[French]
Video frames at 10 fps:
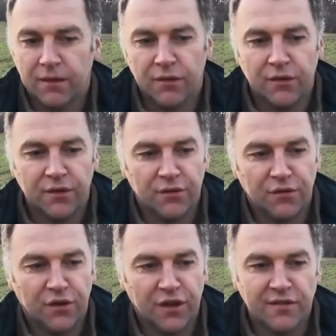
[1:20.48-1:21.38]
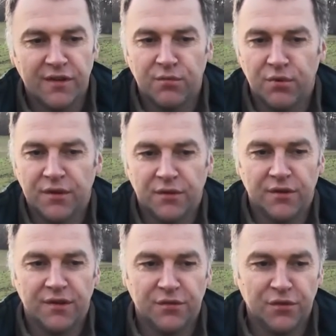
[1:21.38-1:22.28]
Et euh, on est arrivé à un point que
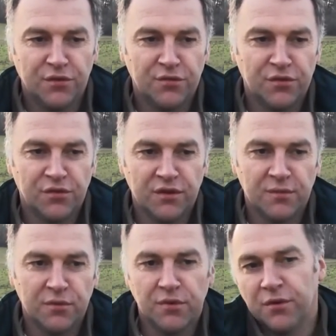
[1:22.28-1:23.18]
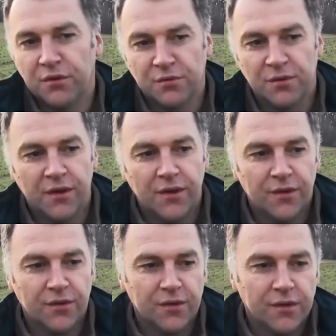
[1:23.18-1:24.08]
les sols ne fonctionnaient plus. Alors,
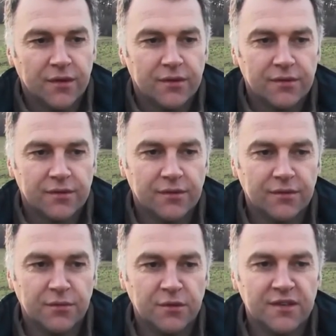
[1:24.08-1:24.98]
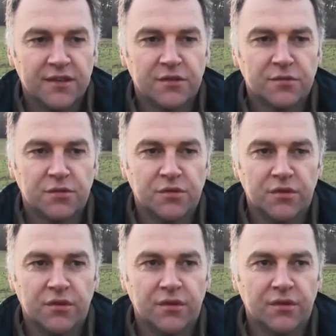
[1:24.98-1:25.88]
en 2007, je me
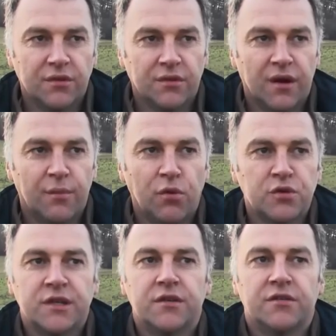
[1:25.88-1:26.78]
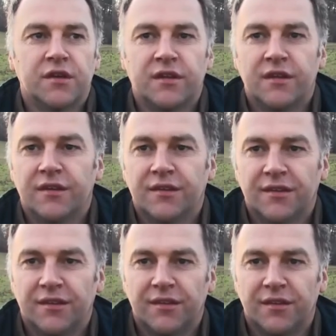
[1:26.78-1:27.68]
suis rapproché de certains
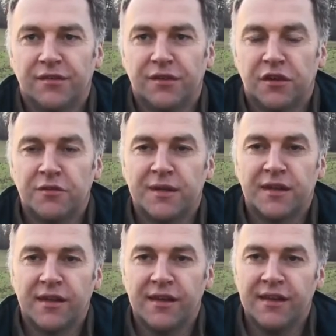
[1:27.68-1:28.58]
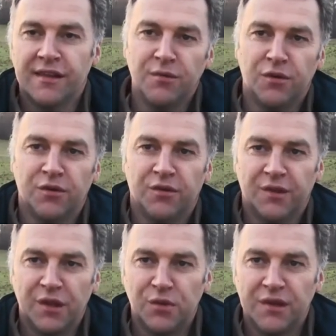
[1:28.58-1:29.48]
revendeurs de matériel qui m'ont
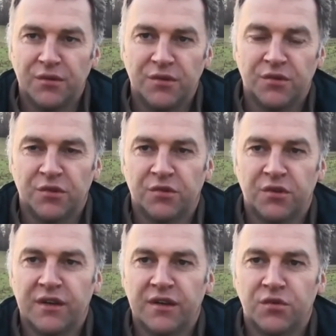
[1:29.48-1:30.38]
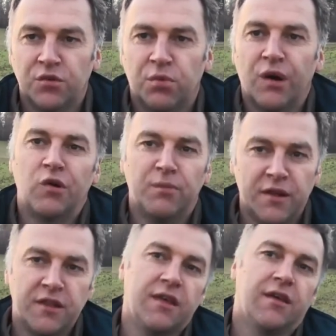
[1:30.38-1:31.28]
aiguillé aussi sur, les réseaux pour
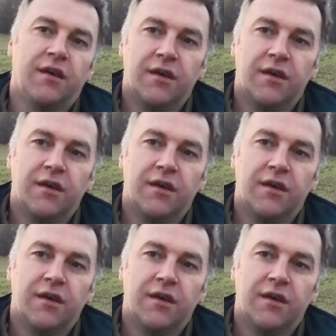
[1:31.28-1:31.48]
accompagner